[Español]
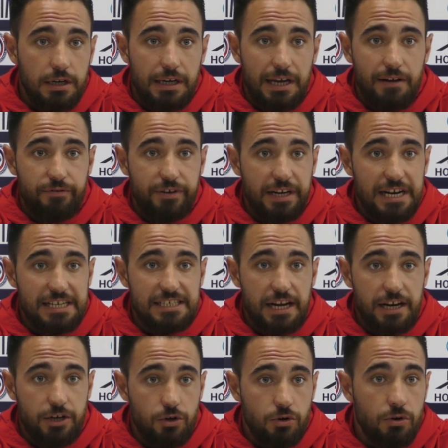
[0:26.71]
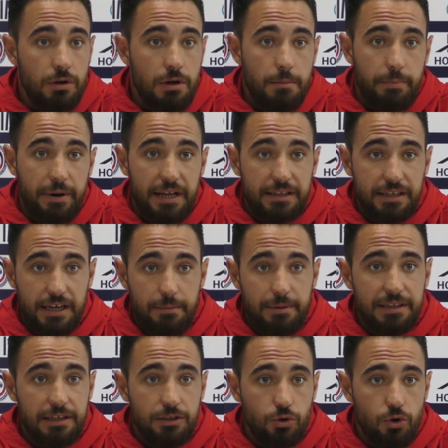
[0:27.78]
que al final salió
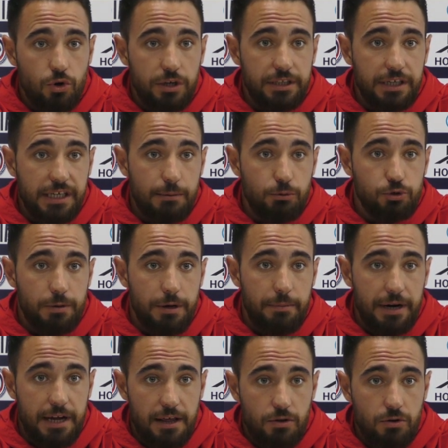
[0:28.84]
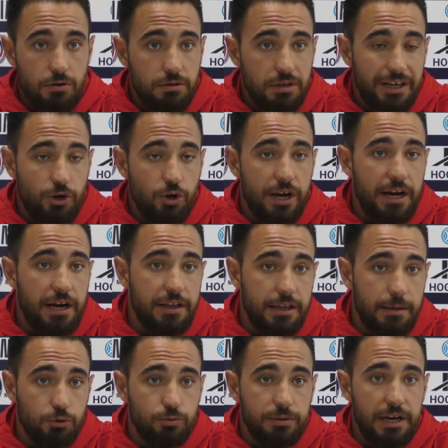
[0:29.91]
prácticamente todo lo que teníamos preparado, creo que
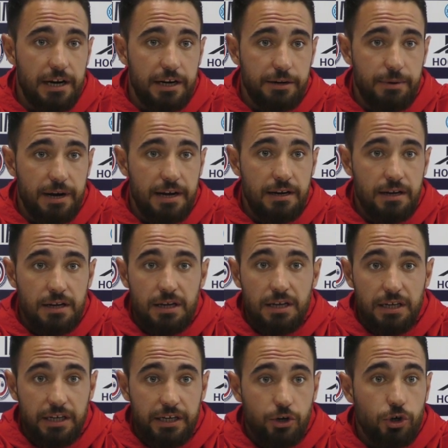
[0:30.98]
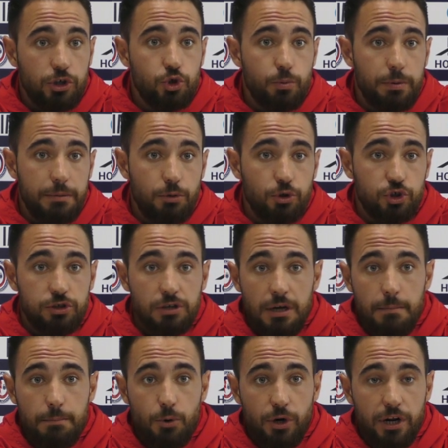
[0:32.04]
analizamos bien al rival y creo que supimos
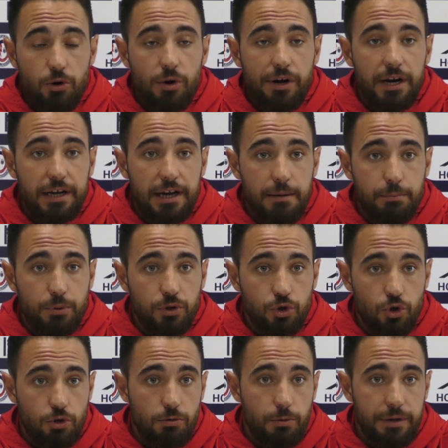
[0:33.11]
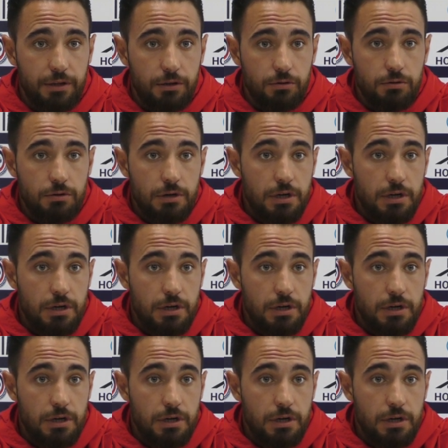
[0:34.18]
ponerlo en el campo en todo momento.